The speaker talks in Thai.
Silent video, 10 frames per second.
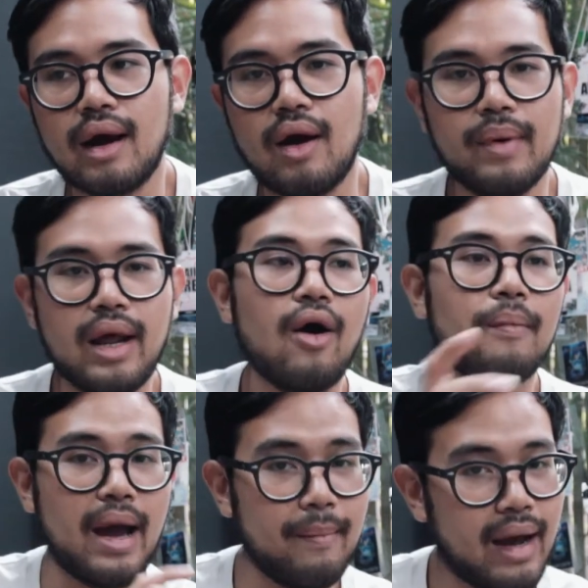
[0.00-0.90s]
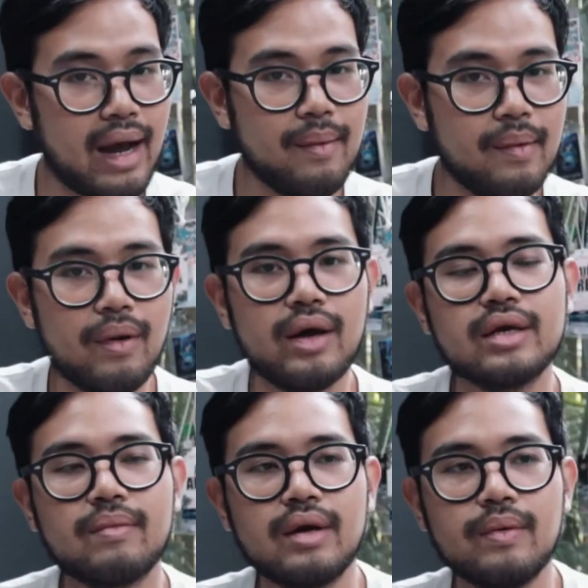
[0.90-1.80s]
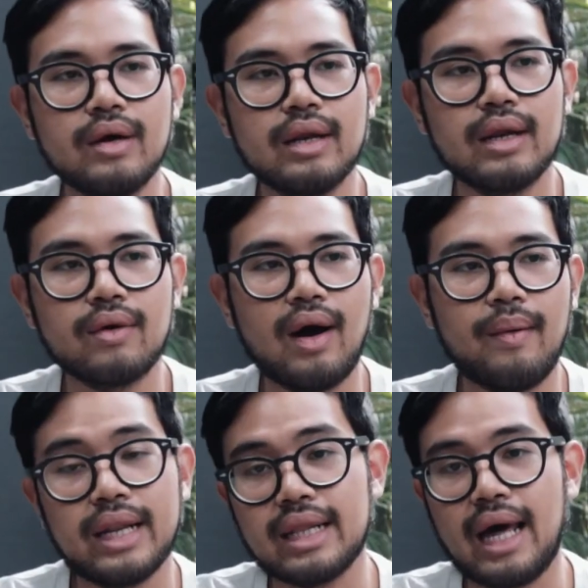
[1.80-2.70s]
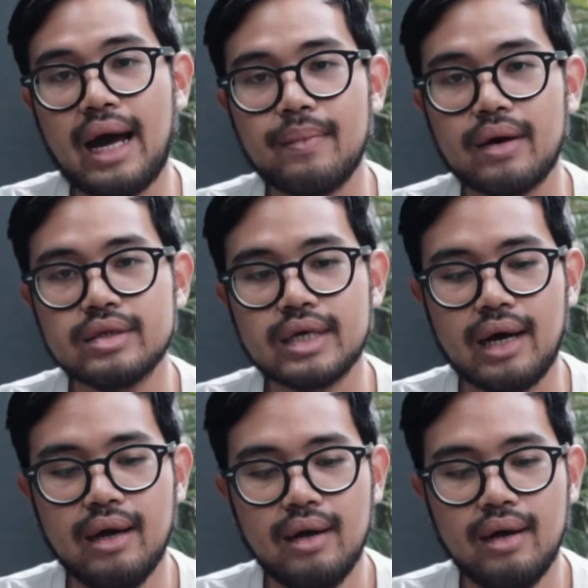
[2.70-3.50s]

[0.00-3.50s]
เขาไม่ได้ออกแบบมาให้มันปล่อยจากมือเพราะฉะนั้นความอันตรายมันก็จะ